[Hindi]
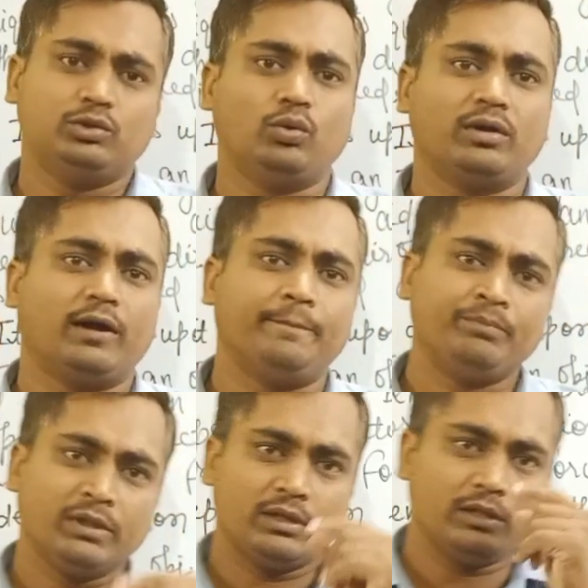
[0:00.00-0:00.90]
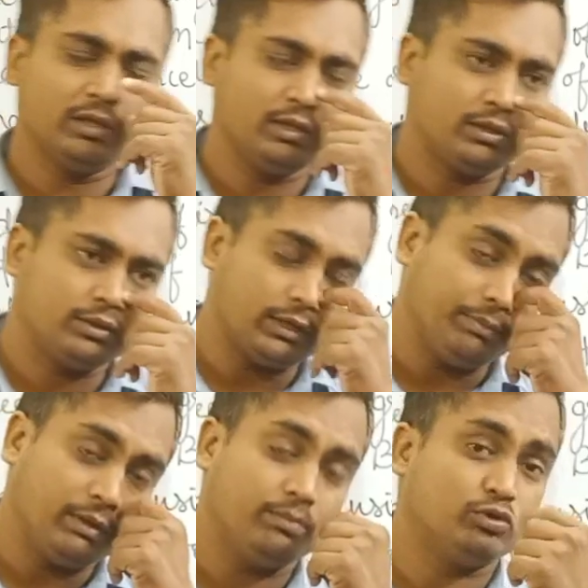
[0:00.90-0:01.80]
दूंगा किसी जब
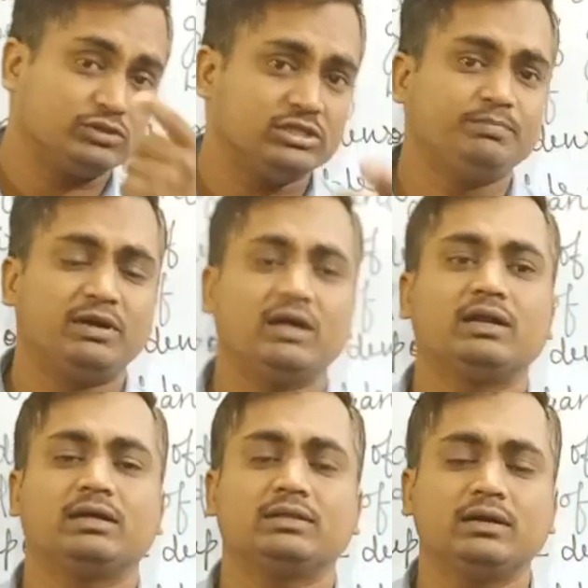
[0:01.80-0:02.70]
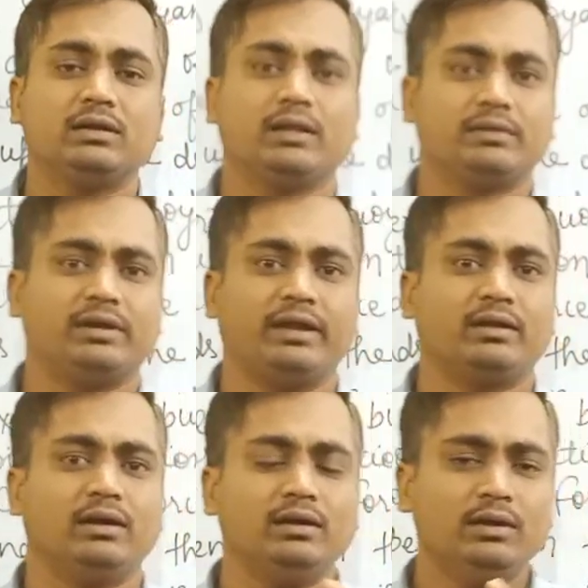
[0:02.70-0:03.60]
मैं मोशन पढ़ा रहा था क्लास
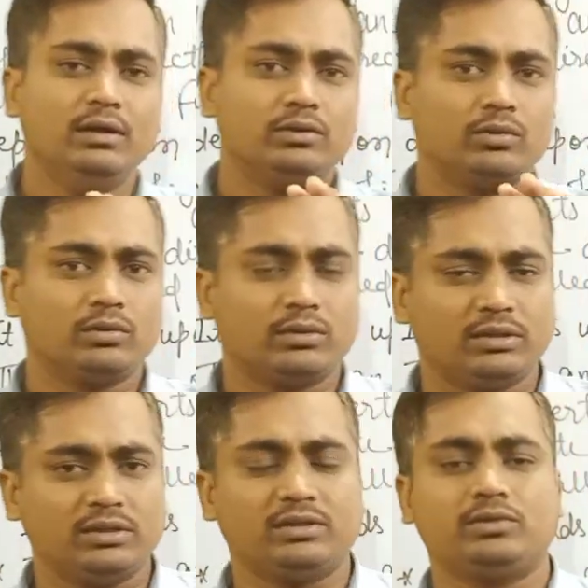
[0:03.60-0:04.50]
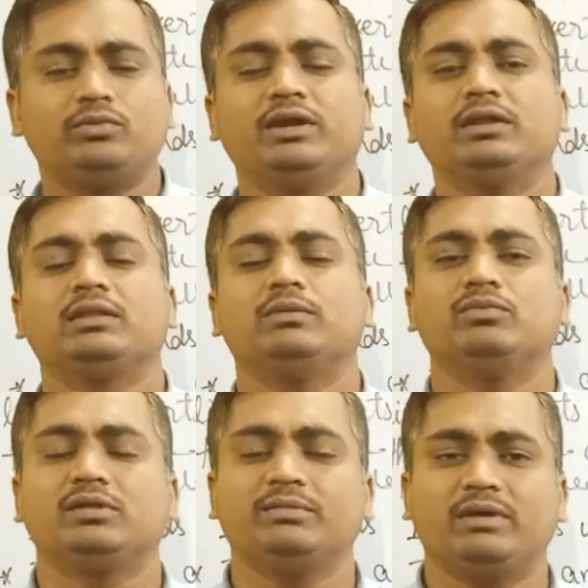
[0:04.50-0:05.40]
नाइन का तो किसी स्टूडेंट्स ने
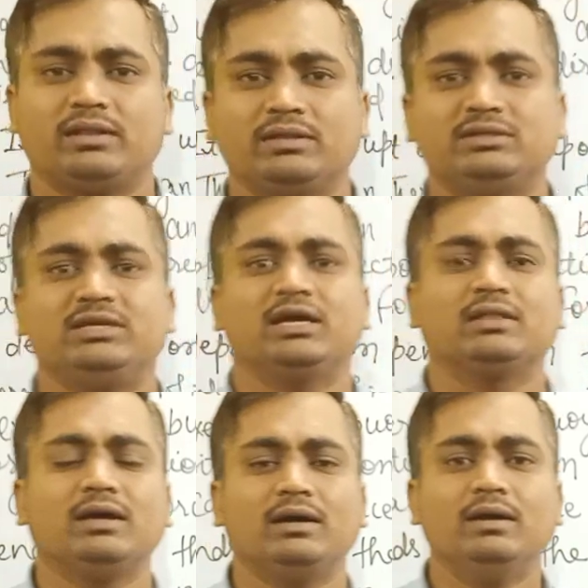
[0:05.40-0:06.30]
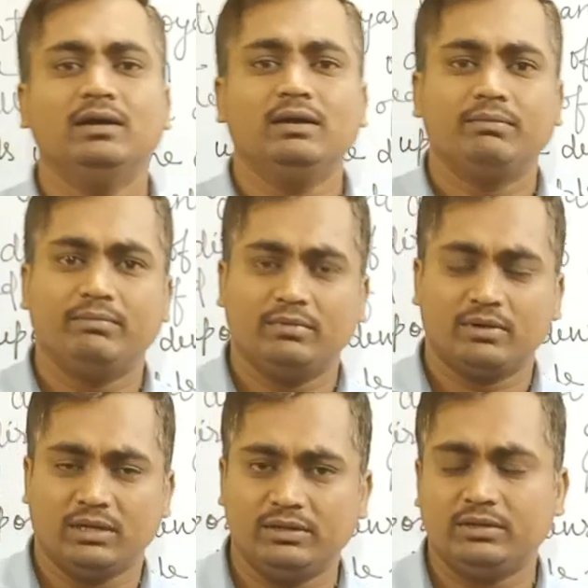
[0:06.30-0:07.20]
मुझे मैसेज किया था
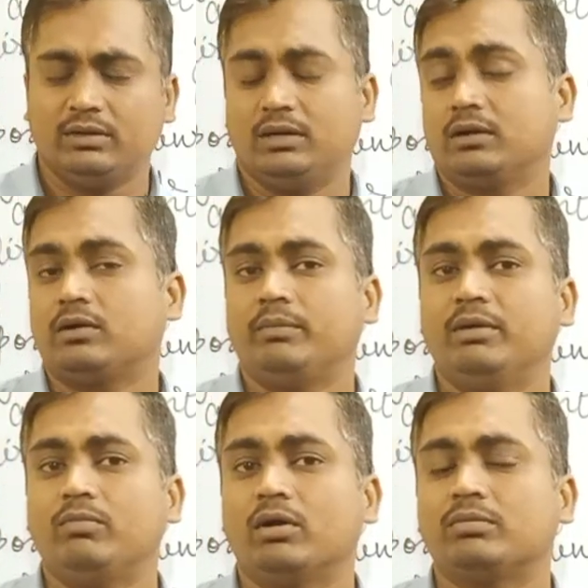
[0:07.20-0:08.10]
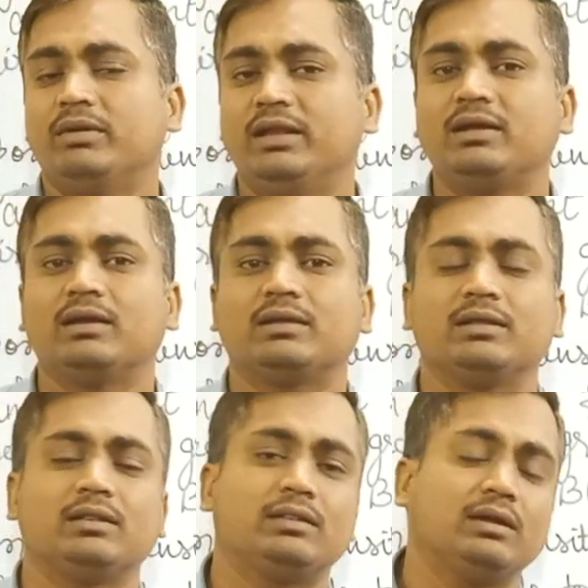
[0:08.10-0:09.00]
कमेंट बॉक्स में लिख
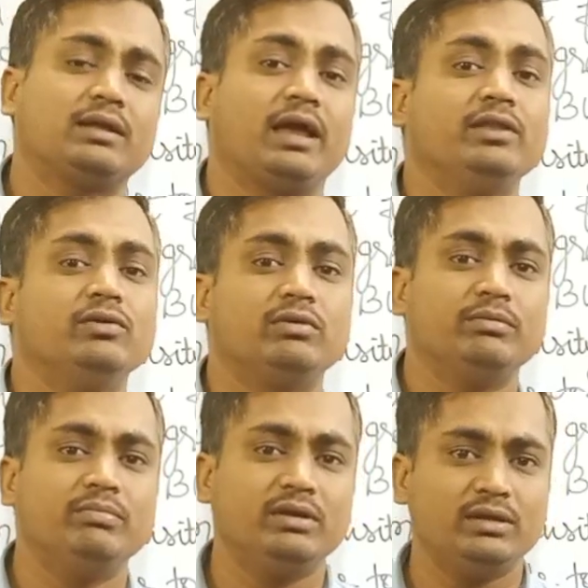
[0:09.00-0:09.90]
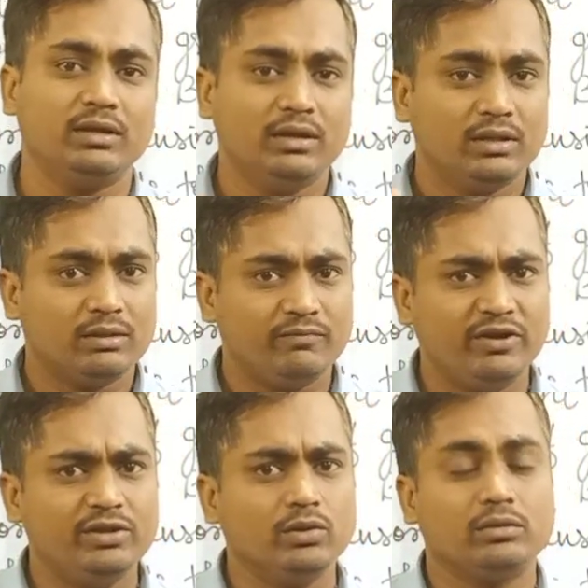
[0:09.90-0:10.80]
करके सर कैन यू गिव मी
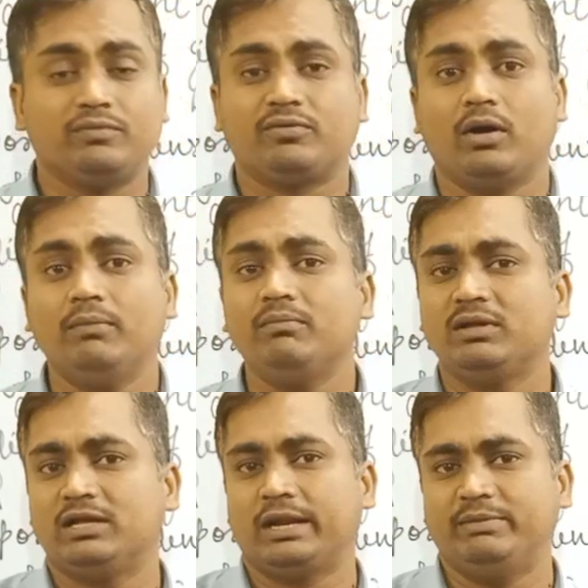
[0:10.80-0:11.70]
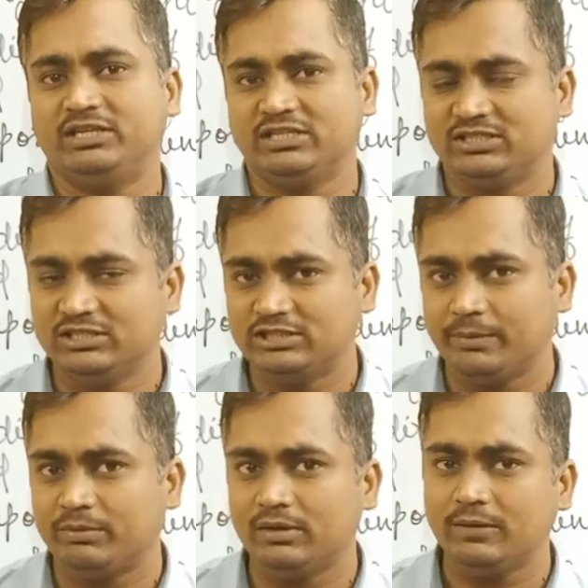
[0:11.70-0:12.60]
वीडियोस फ्रॉम ग्रेविटेशन
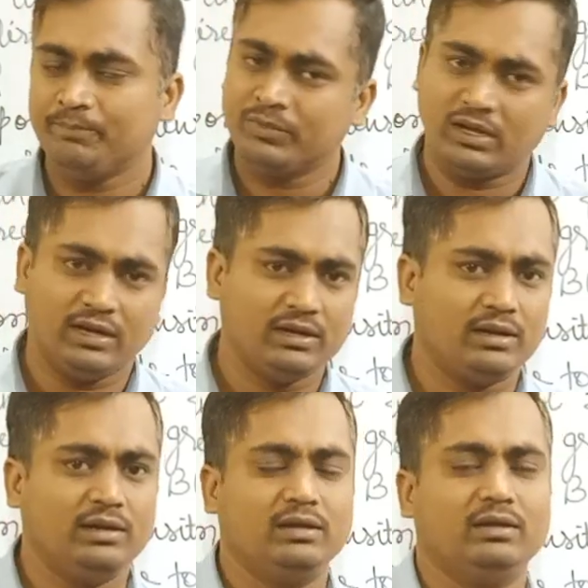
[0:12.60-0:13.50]
चैप्टर एंड